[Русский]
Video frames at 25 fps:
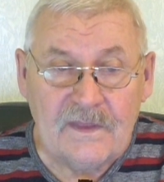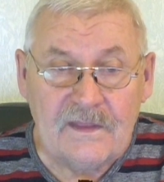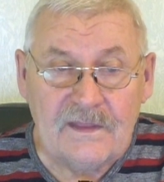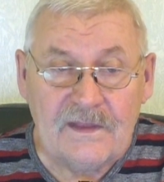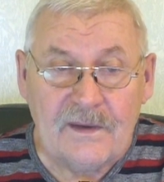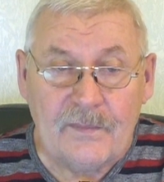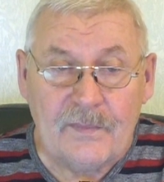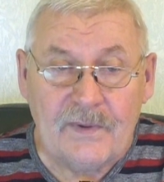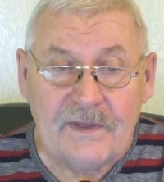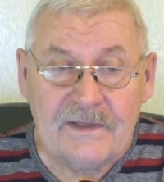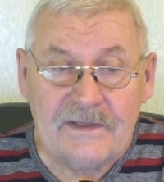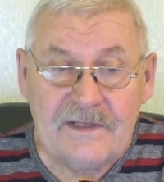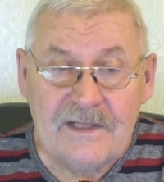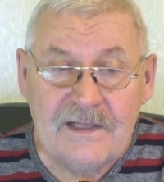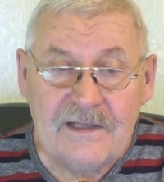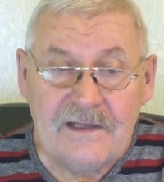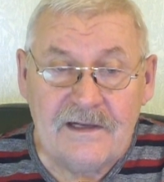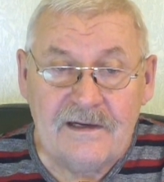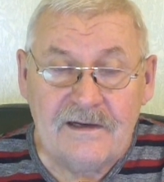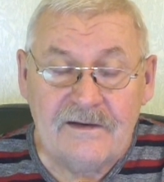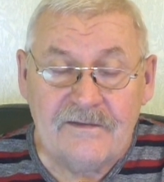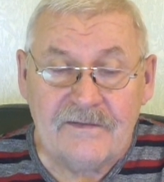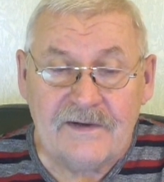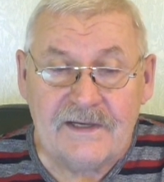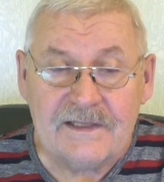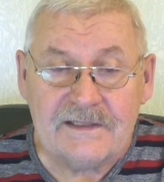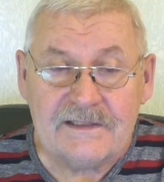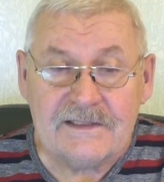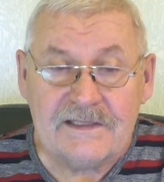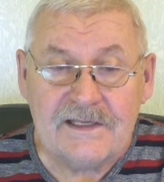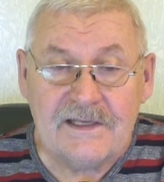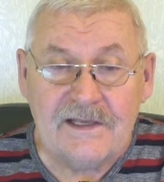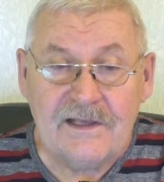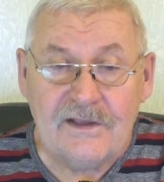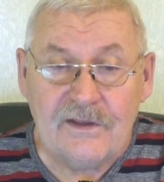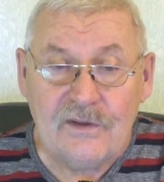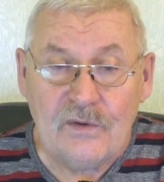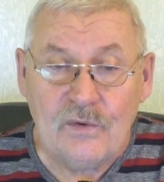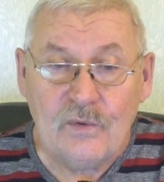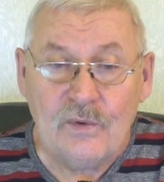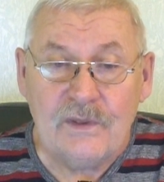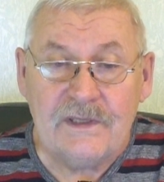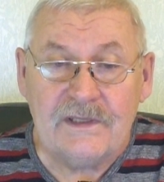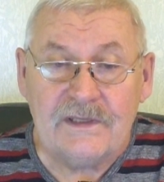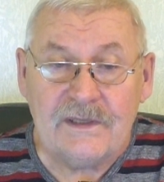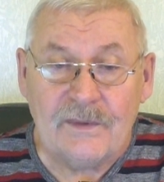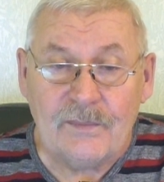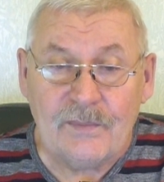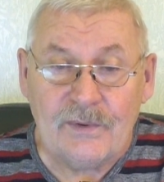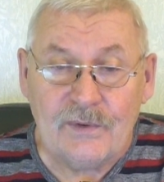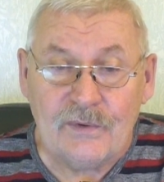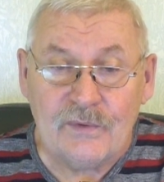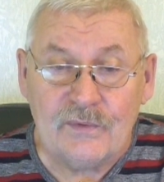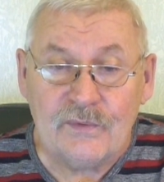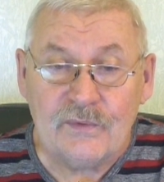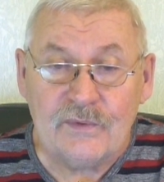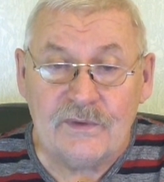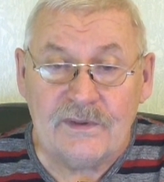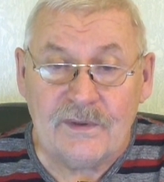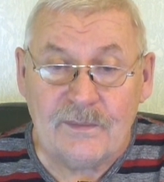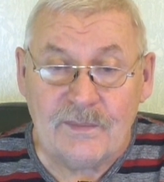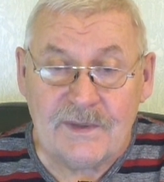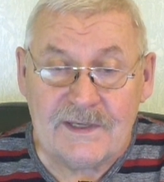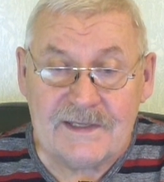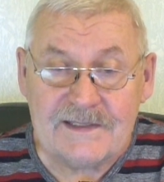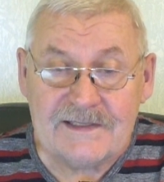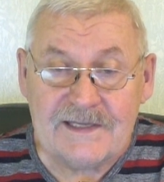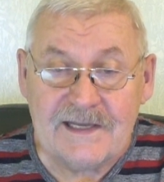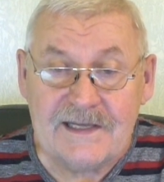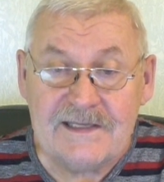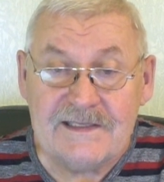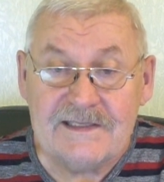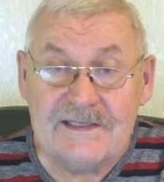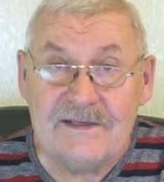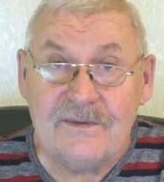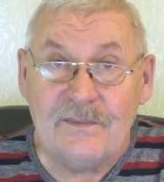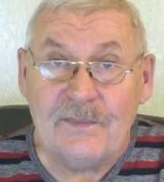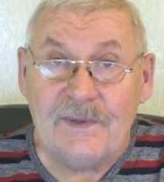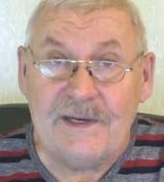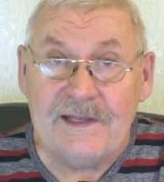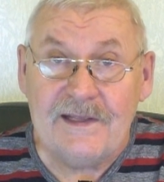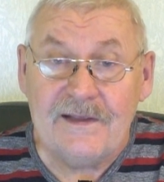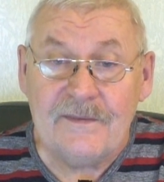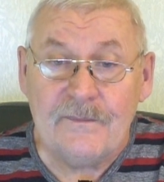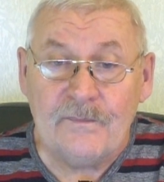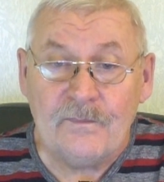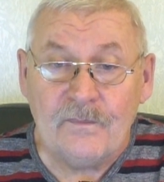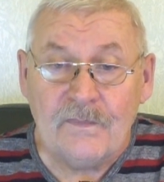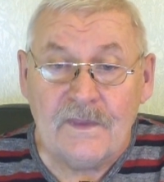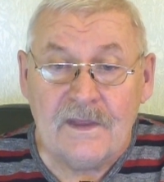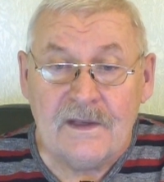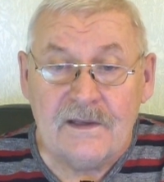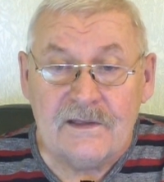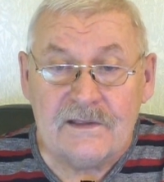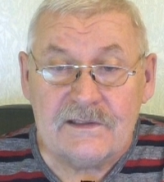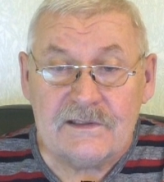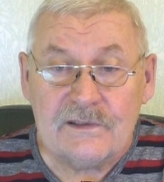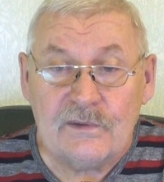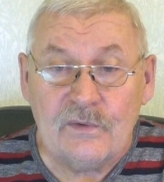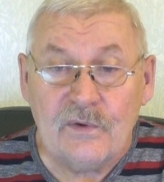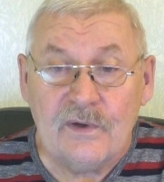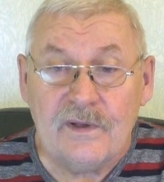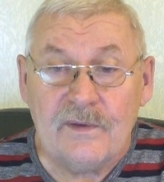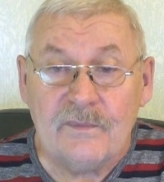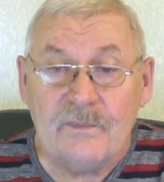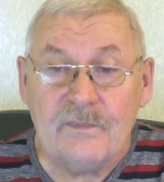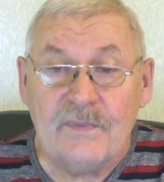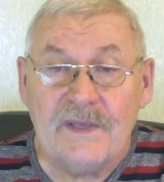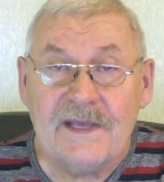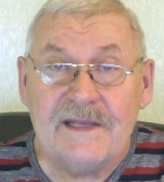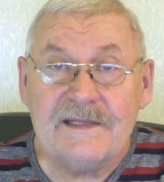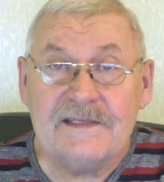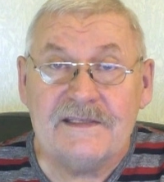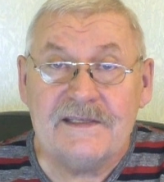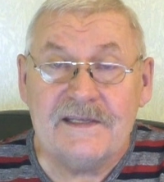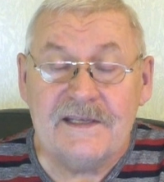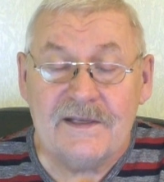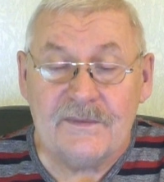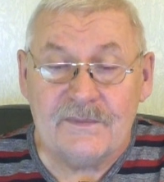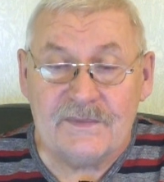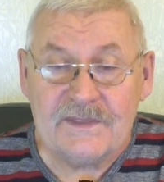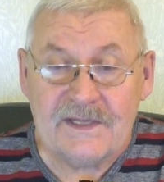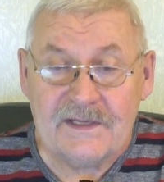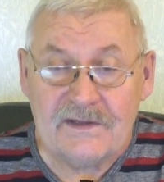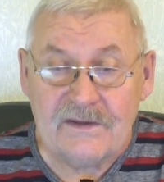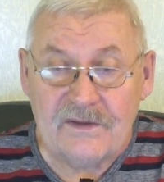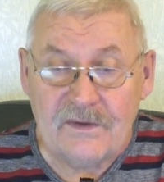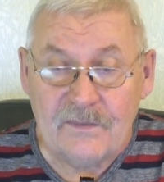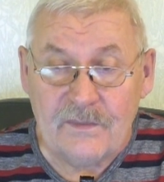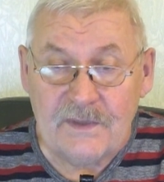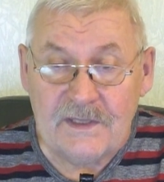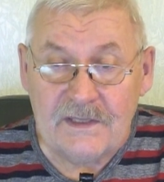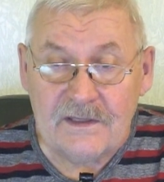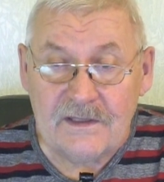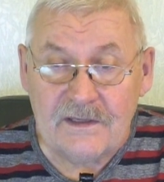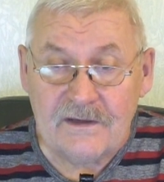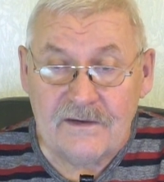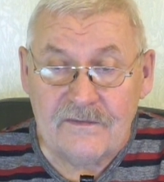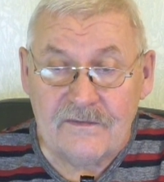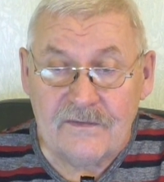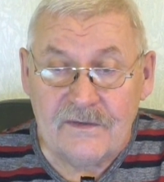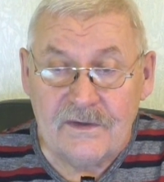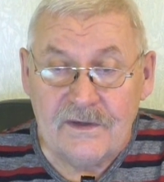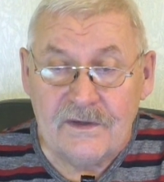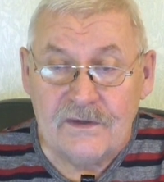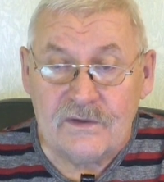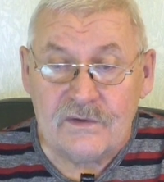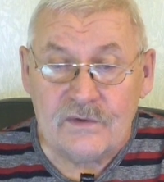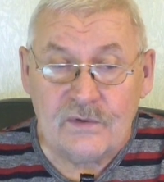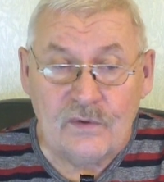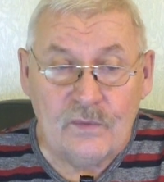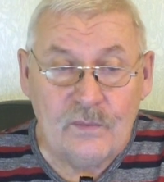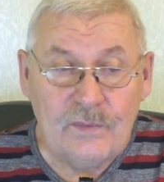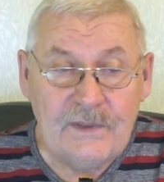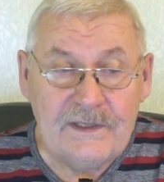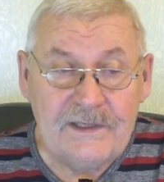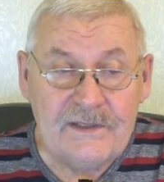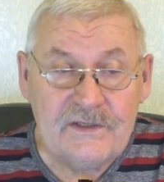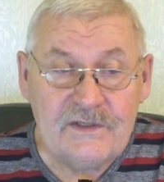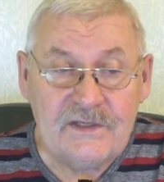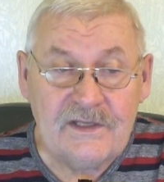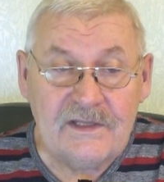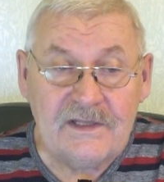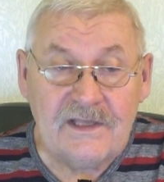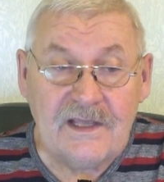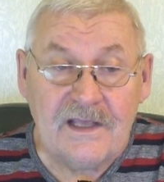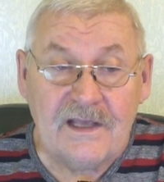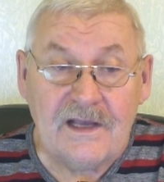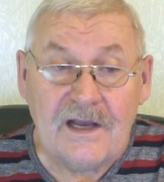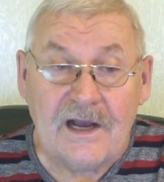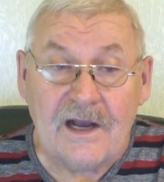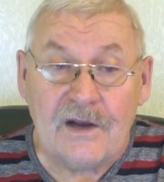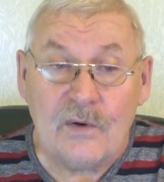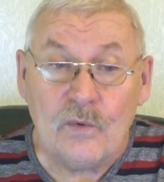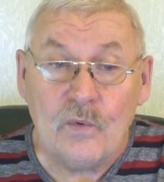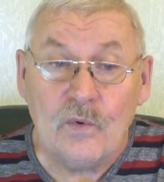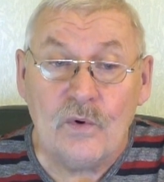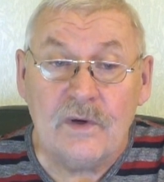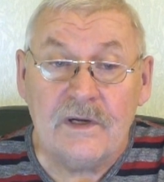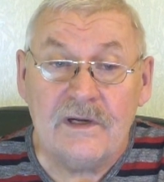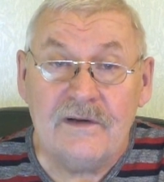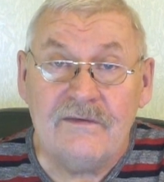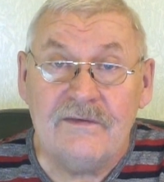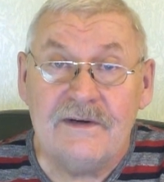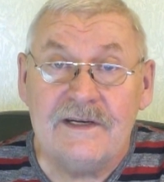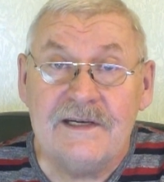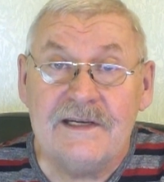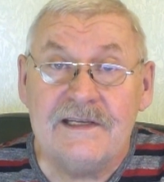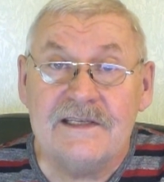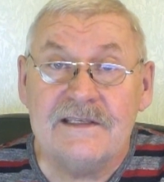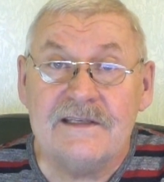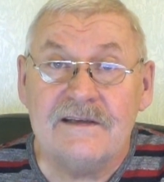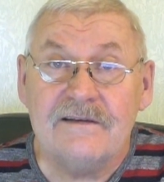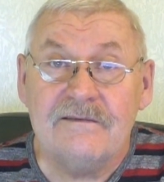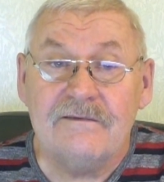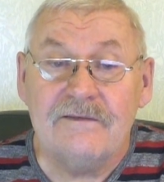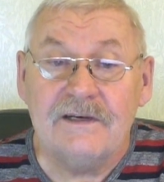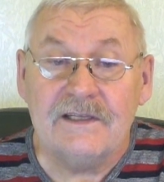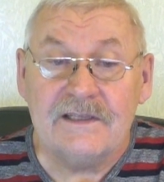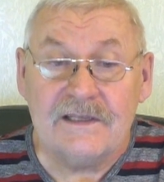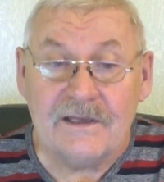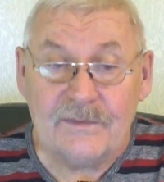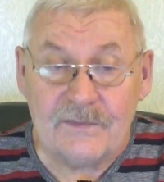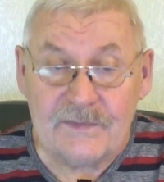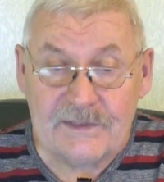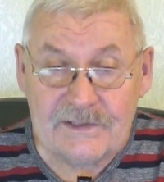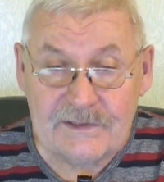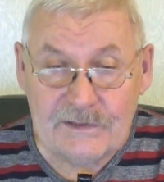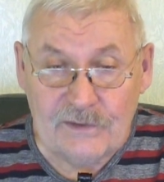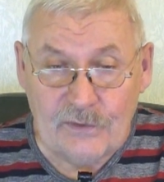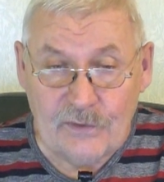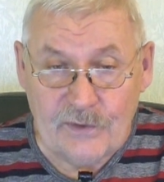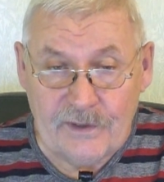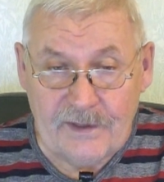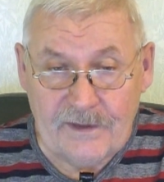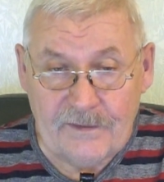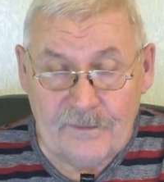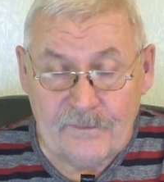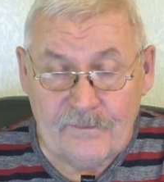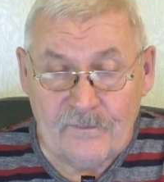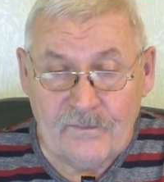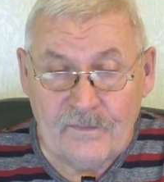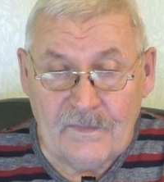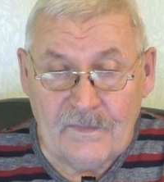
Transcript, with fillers: Дополнительно в конце июля на пленку набросать земли слоем 5-7 см, чтобы личинки окукливались в этом слое.